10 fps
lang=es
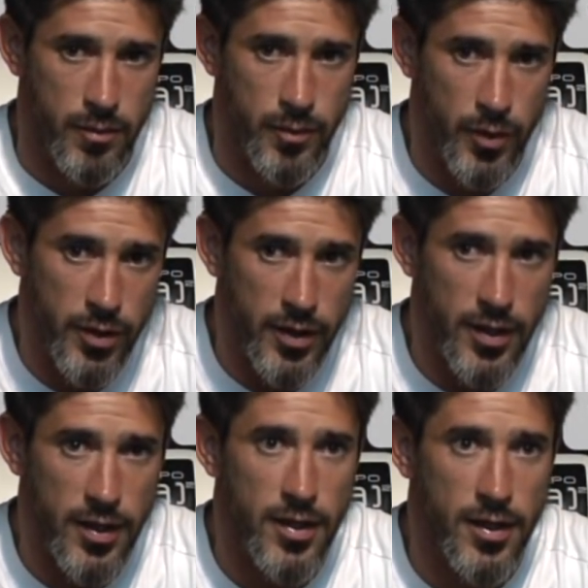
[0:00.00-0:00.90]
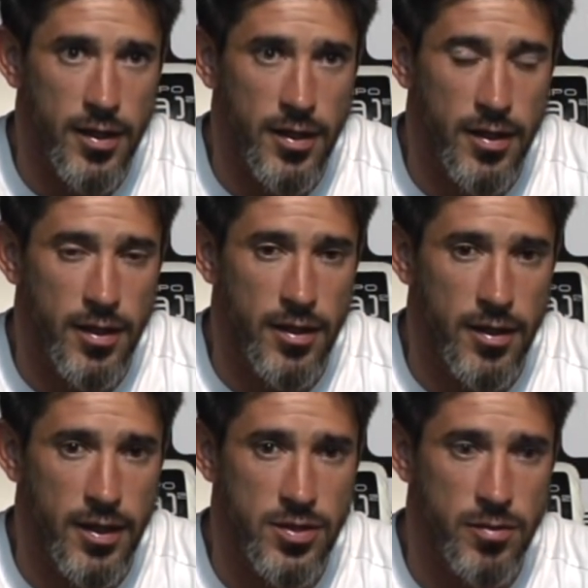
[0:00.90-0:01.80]
Porque
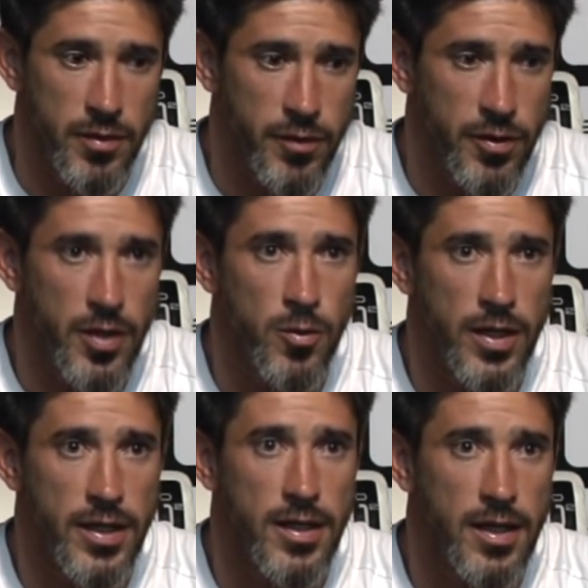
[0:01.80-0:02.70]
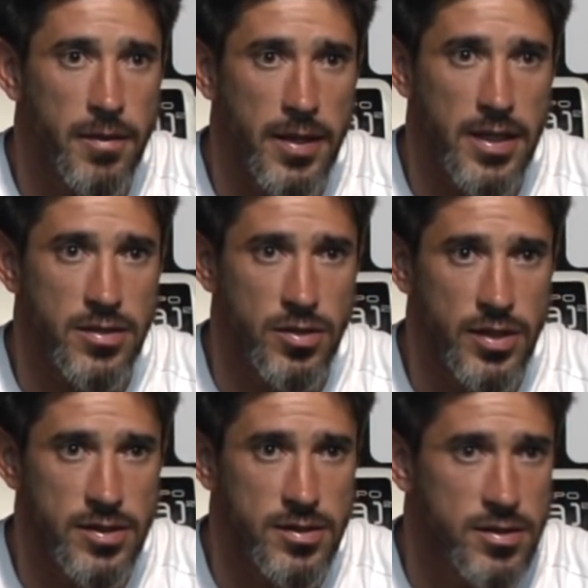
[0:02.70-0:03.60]
ellos me fueron a buscar en las
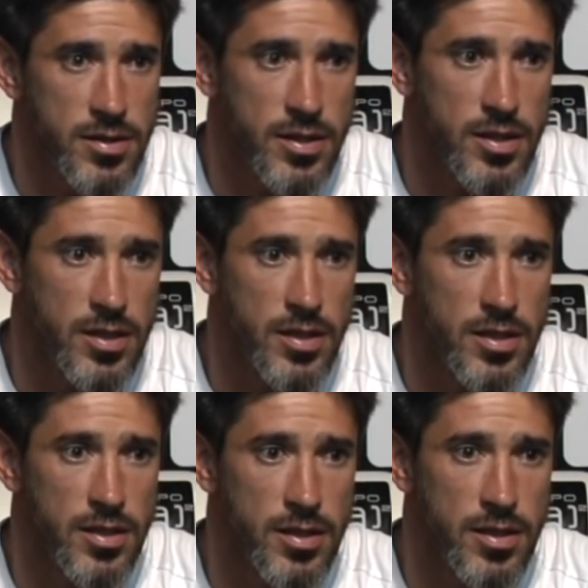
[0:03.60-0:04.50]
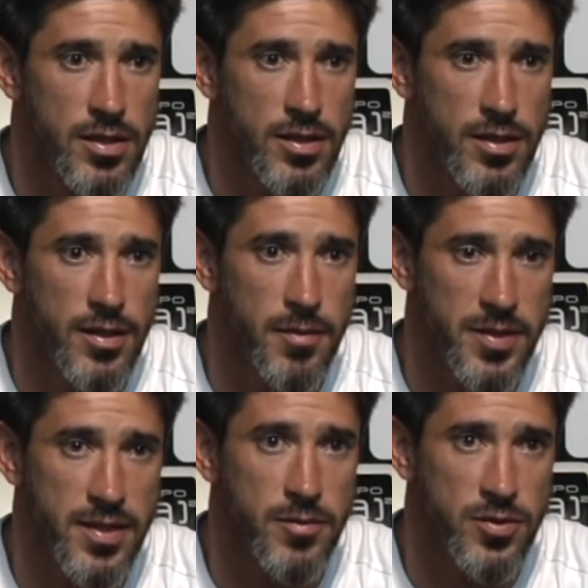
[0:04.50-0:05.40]
vacaciones y
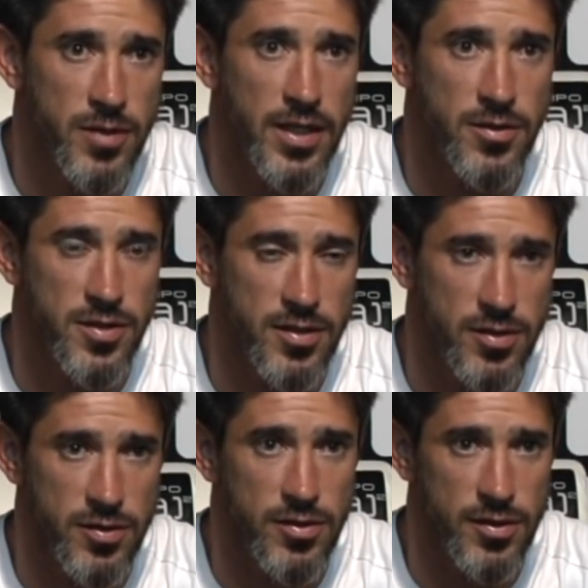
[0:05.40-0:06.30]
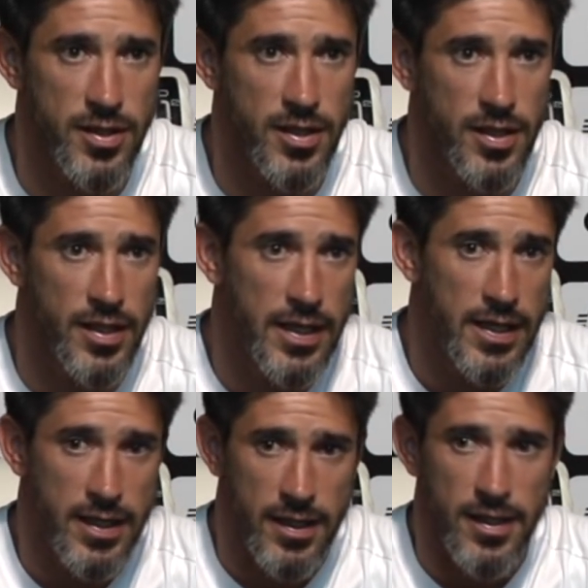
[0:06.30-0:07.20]
empezamos una negociación donde
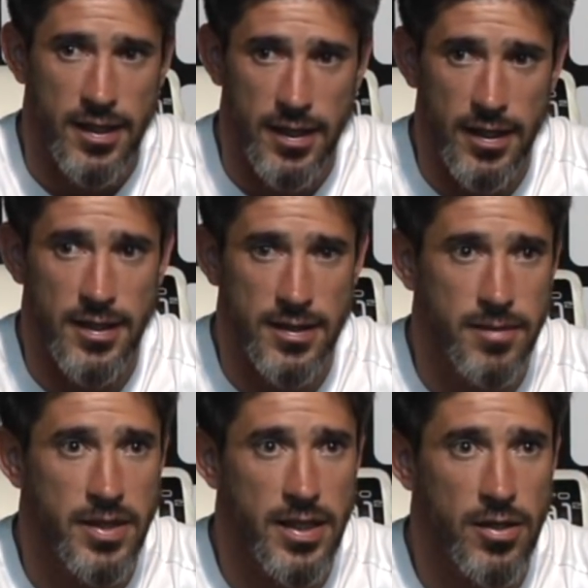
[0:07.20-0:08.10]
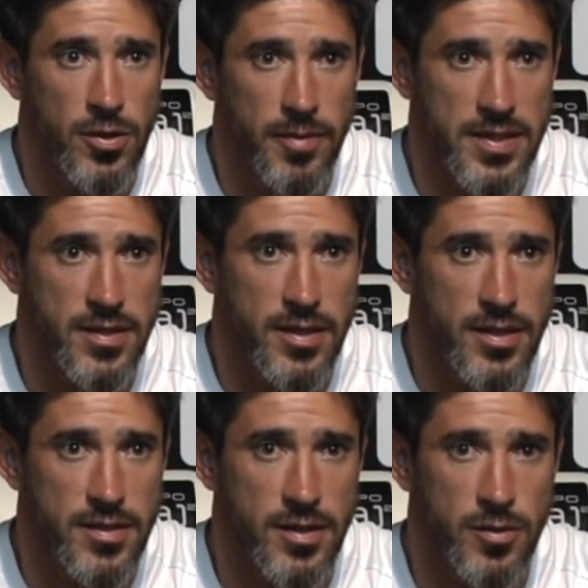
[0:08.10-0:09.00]
en este mercado de
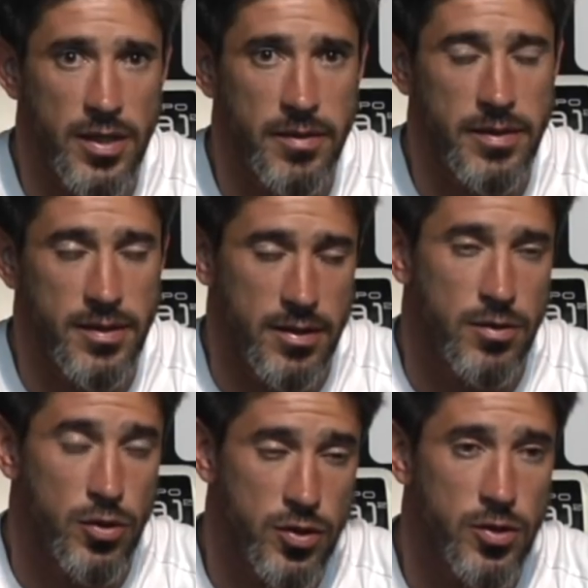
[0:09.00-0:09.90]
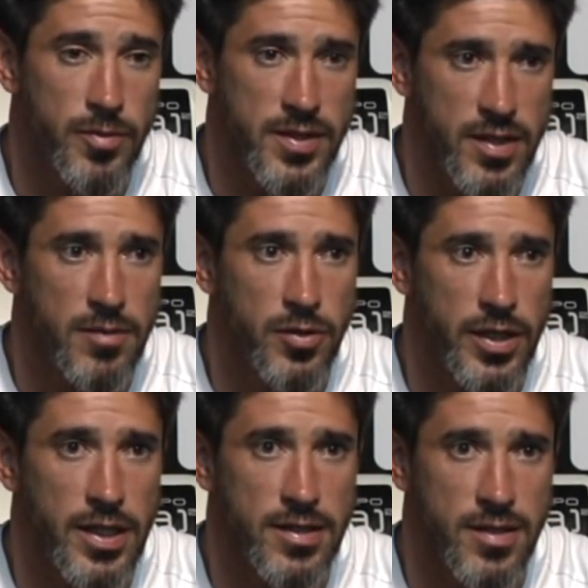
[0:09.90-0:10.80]
pases segura, nosotros pensábamos que
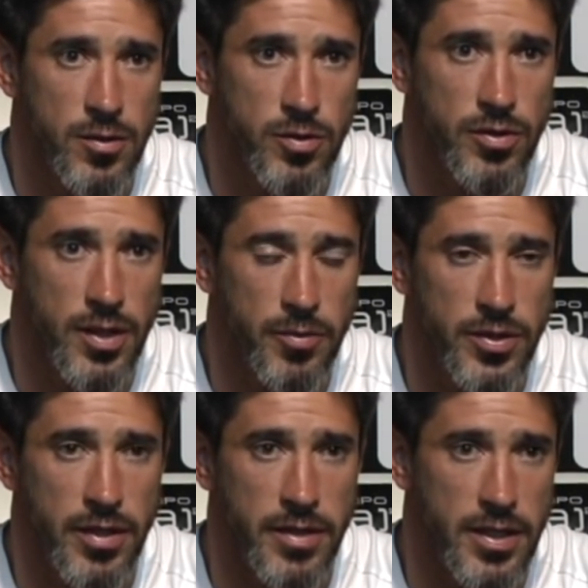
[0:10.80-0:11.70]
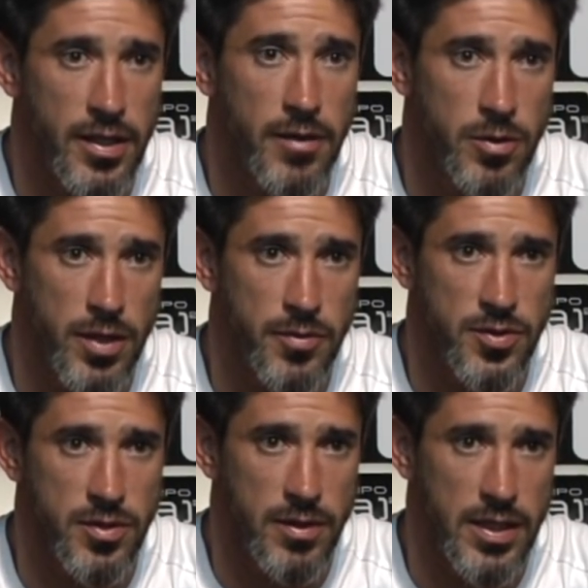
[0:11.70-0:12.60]
era seguro de que podía venir, que había una
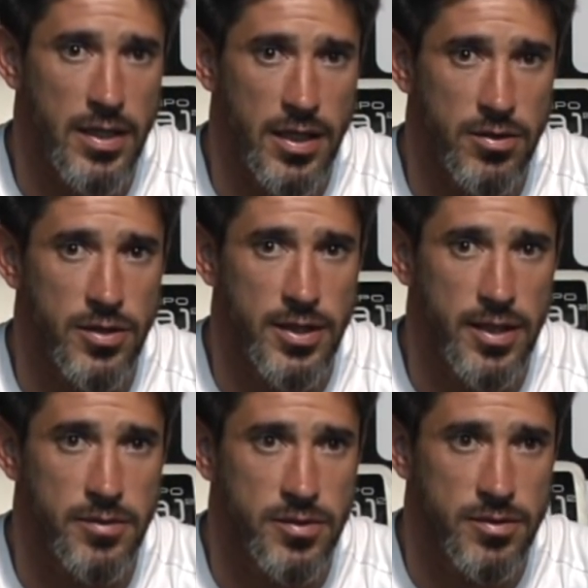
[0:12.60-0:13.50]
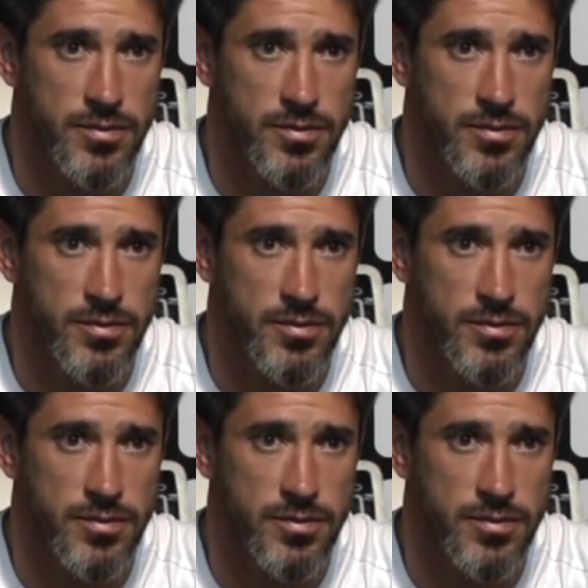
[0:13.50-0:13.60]
posibilidad y la concretamos.